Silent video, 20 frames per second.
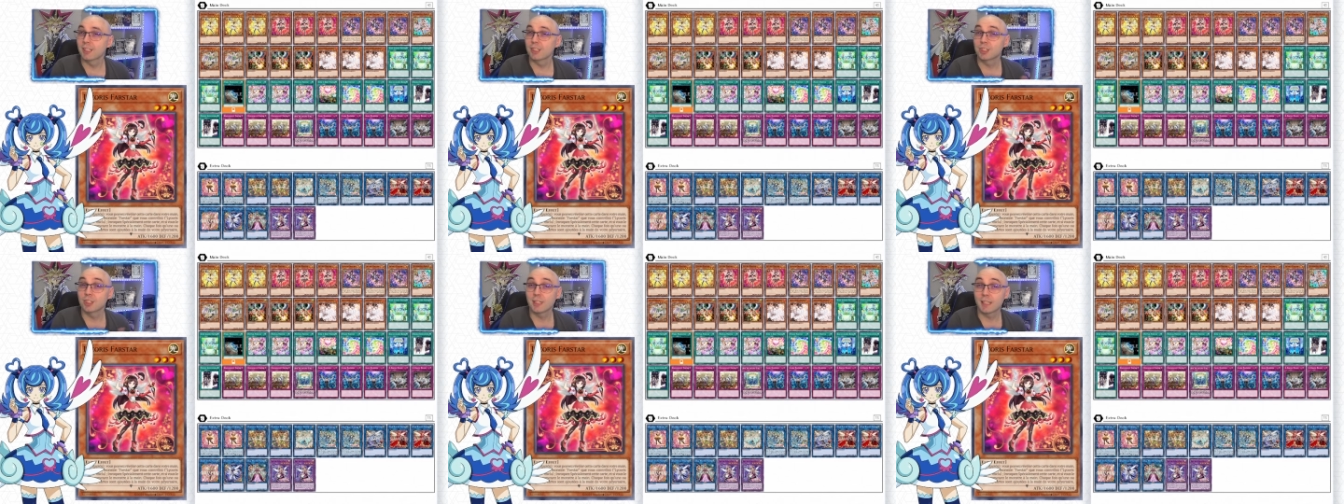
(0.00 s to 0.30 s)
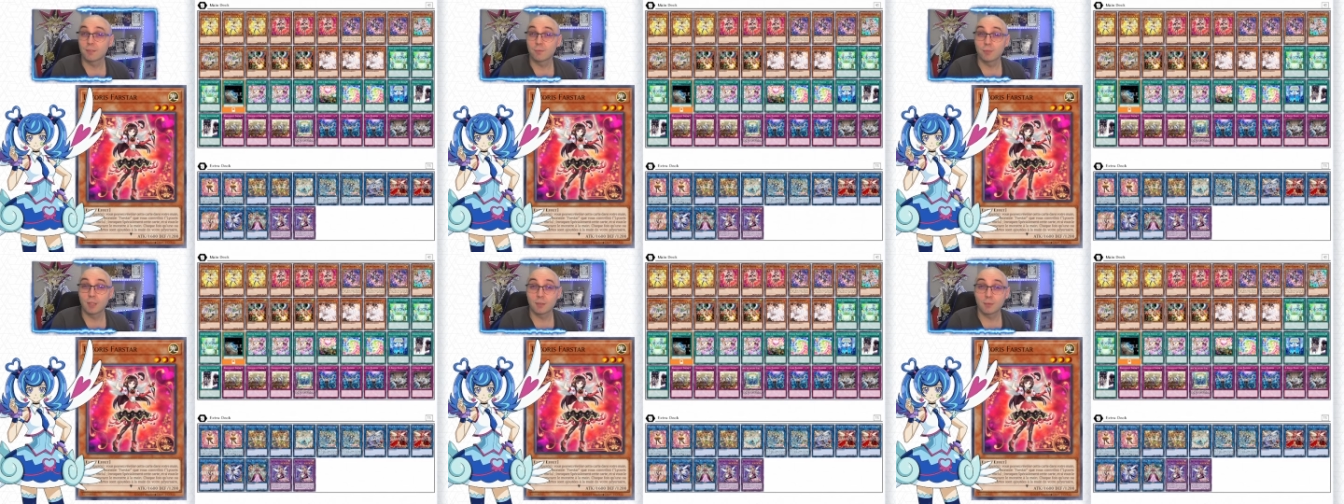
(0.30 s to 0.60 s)

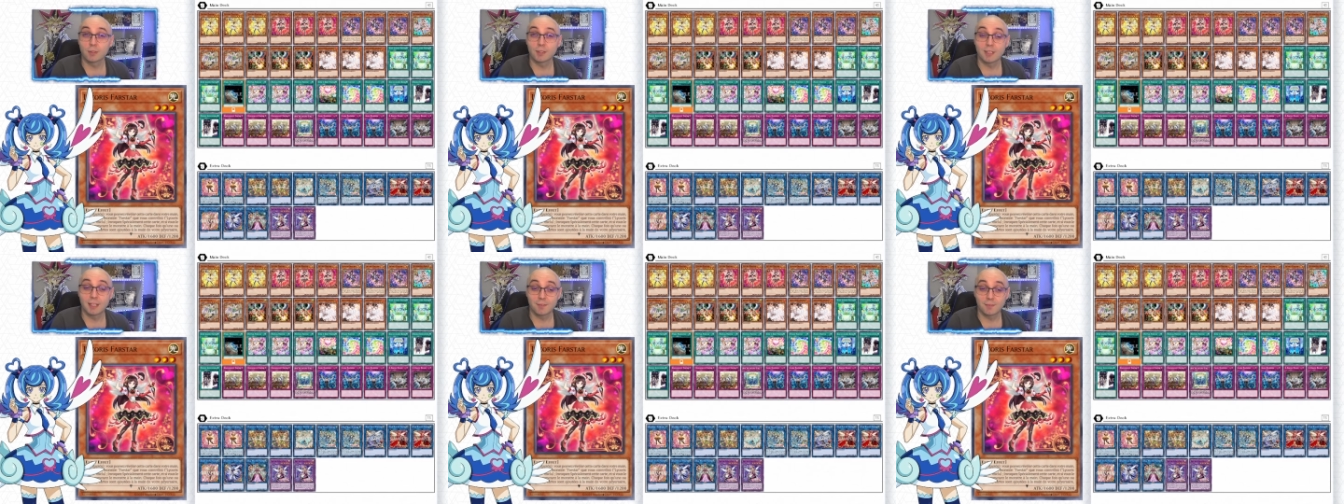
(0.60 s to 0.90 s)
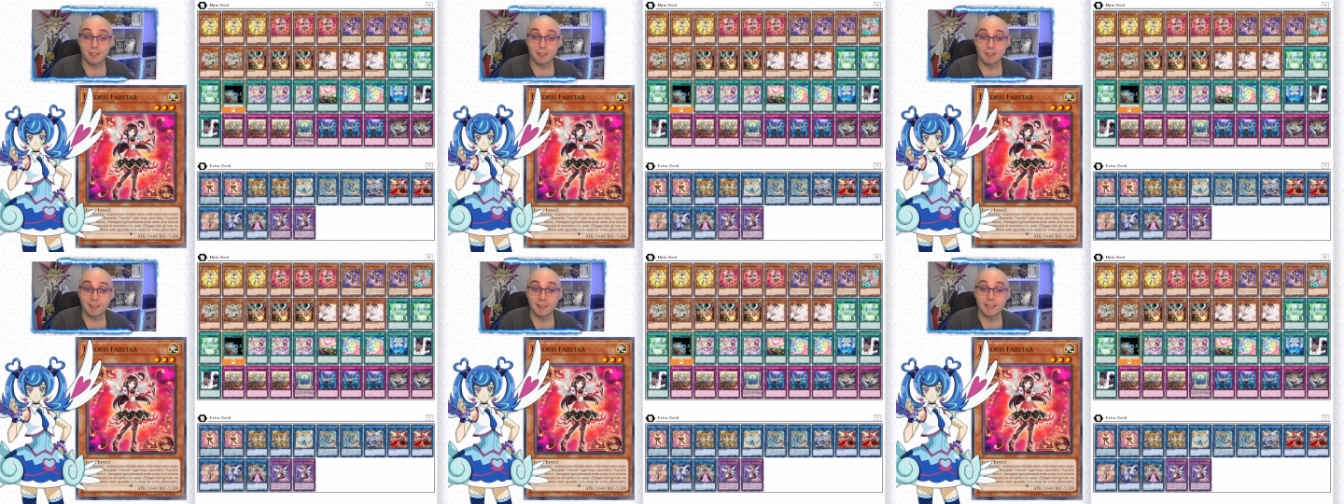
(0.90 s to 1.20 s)
chaque fois que votre
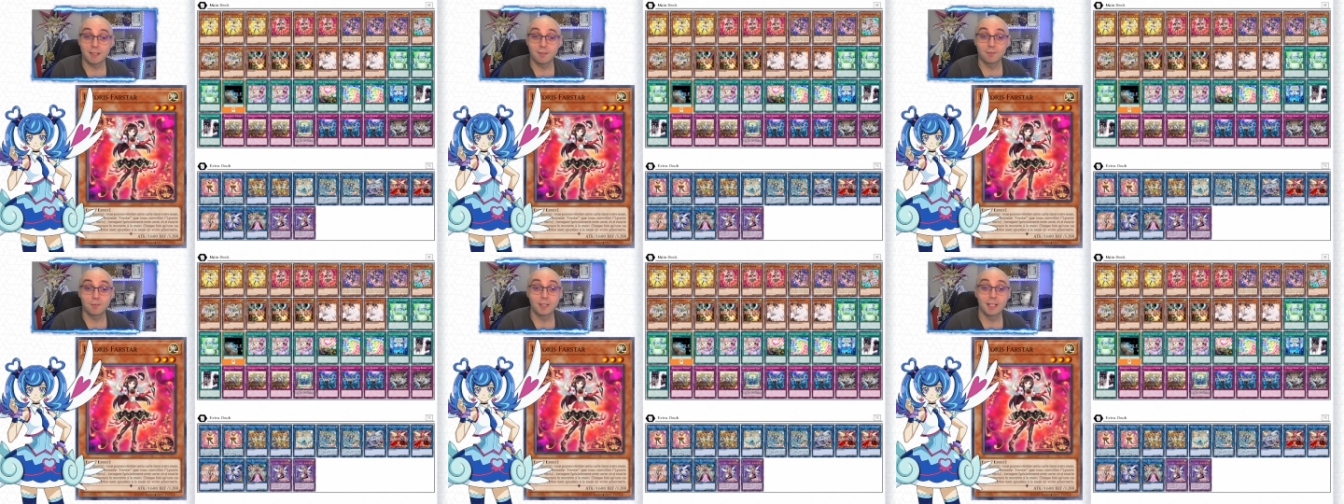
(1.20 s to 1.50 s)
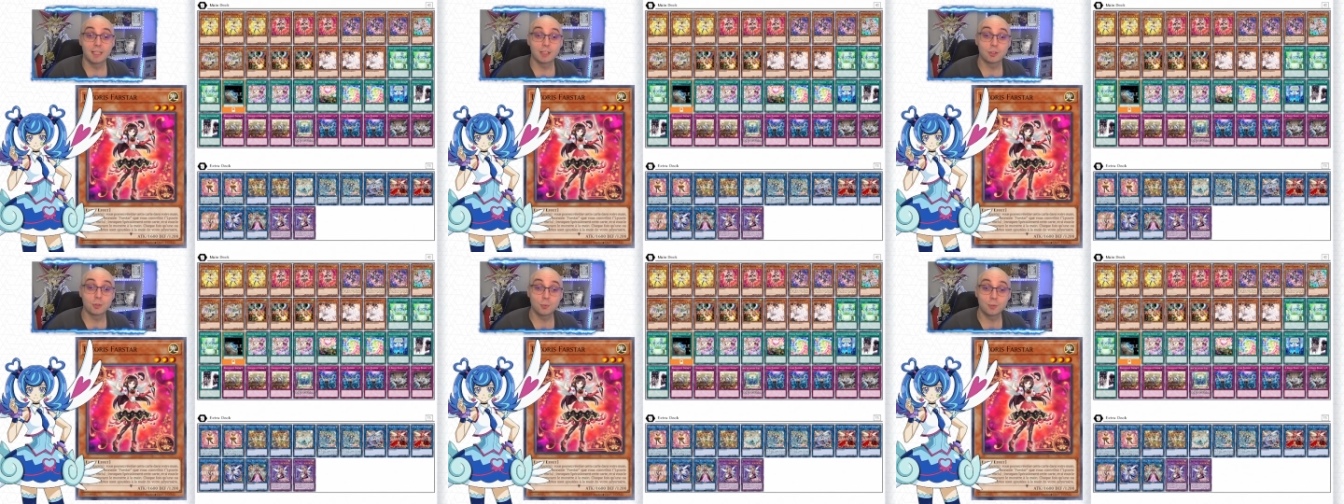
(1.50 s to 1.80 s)
adversaire
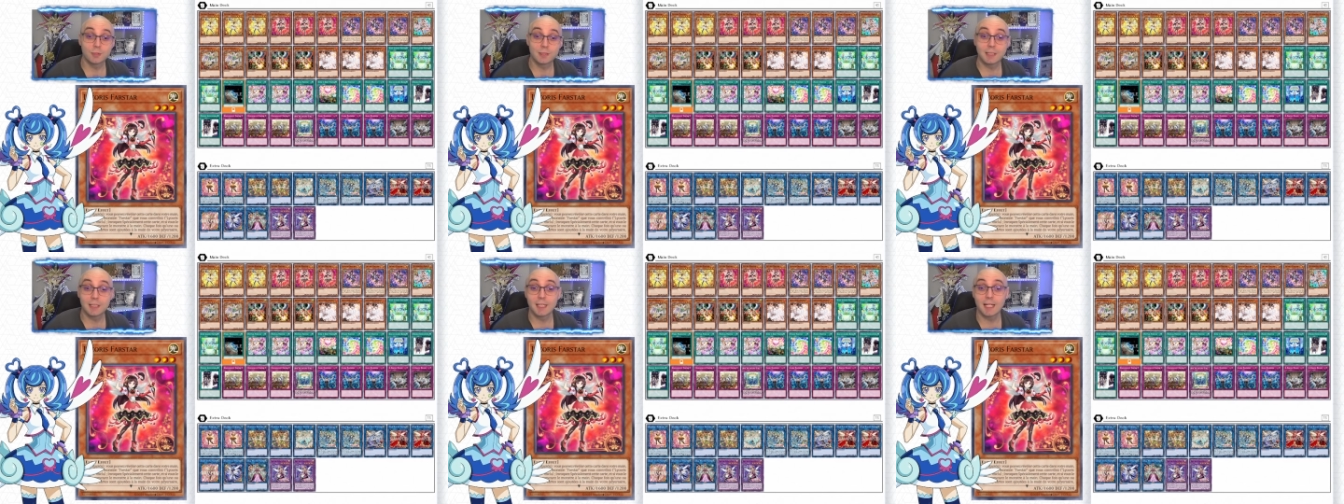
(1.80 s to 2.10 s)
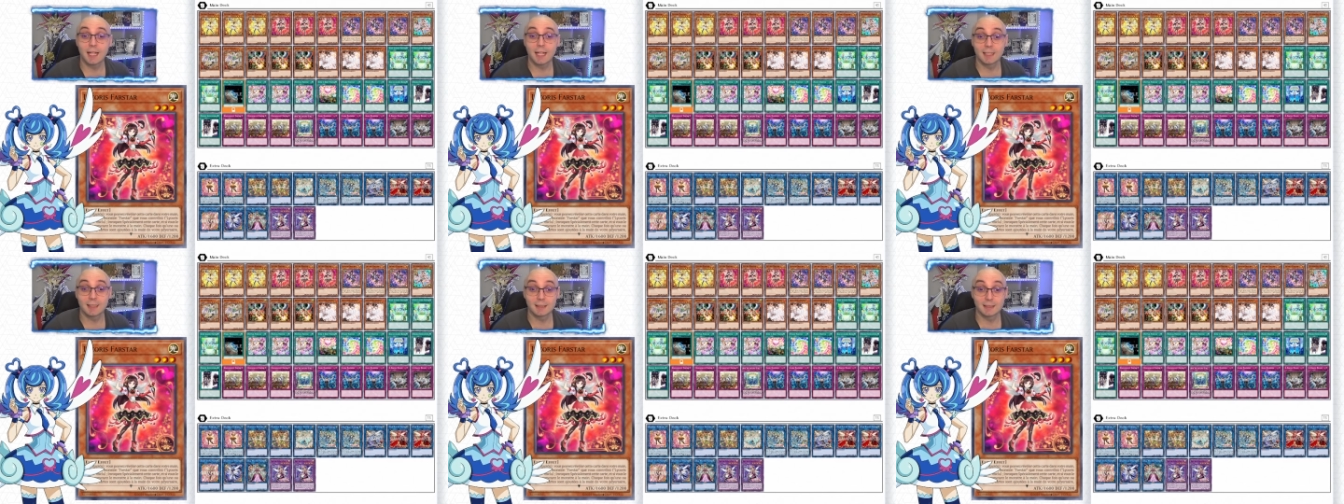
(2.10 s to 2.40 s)
va
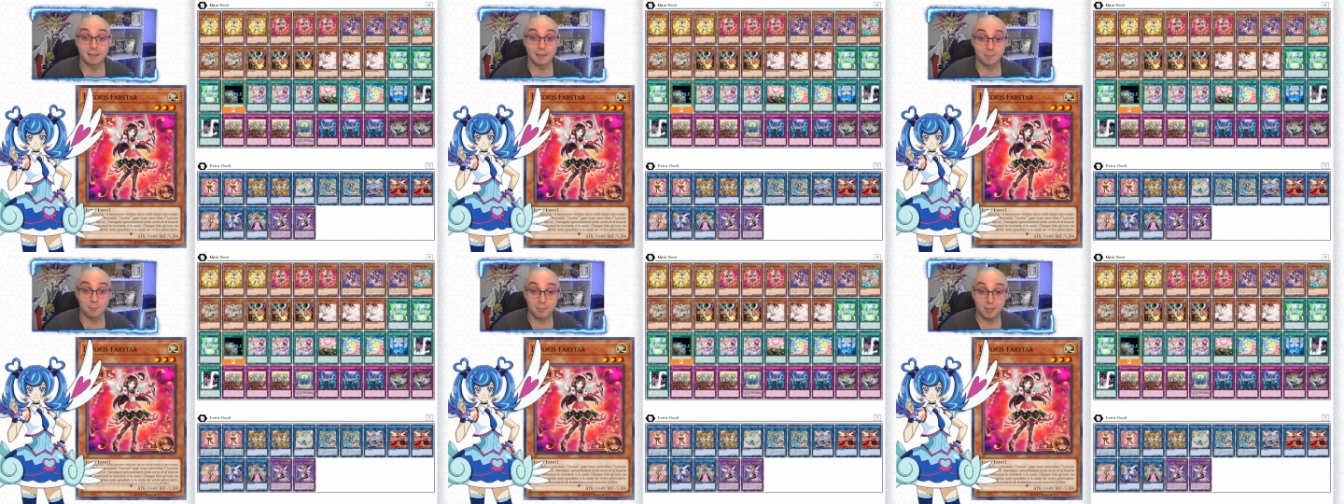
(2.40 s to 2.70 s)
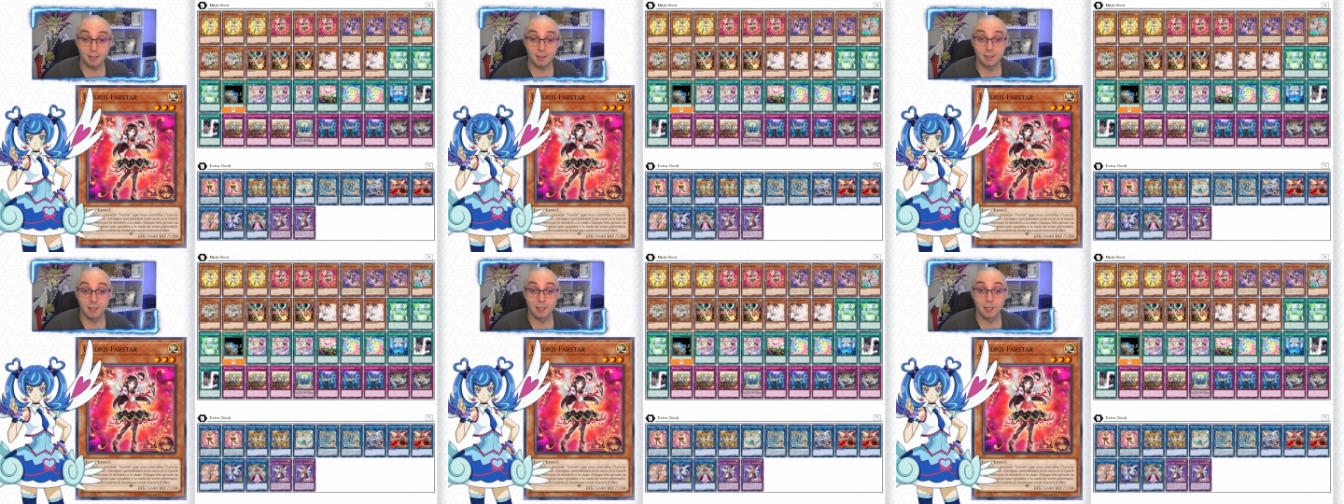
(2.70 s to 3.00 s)
ajouter à sa
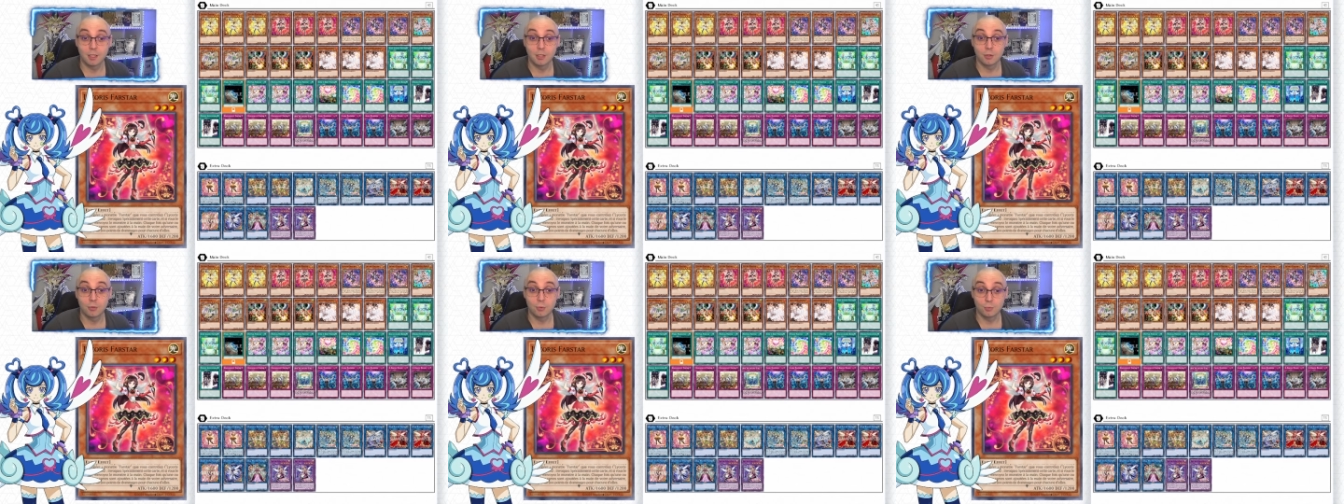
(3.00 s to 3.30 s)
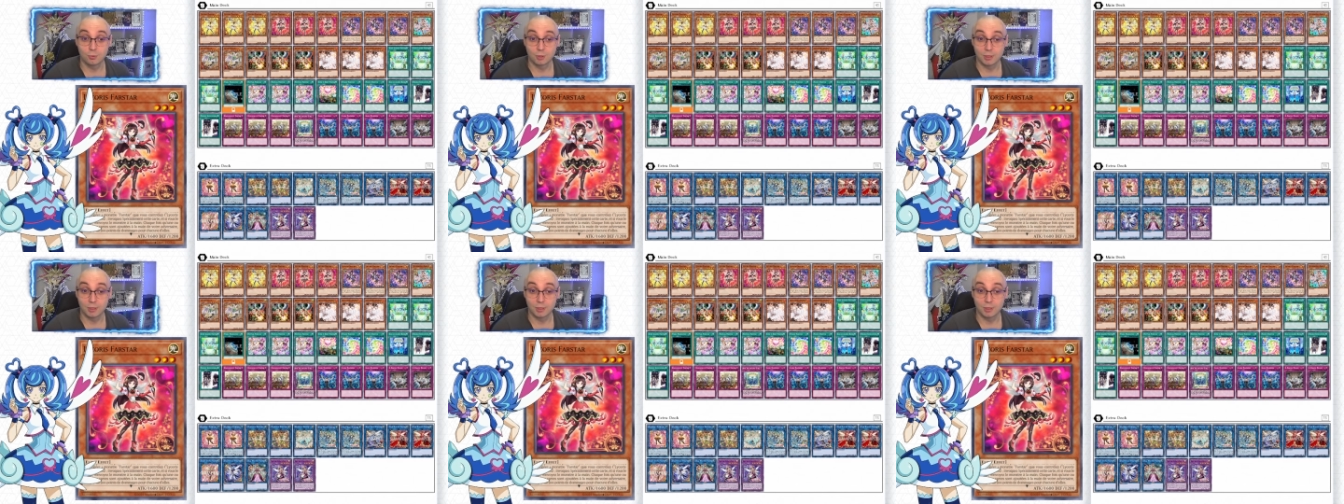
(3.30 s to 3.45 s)
main une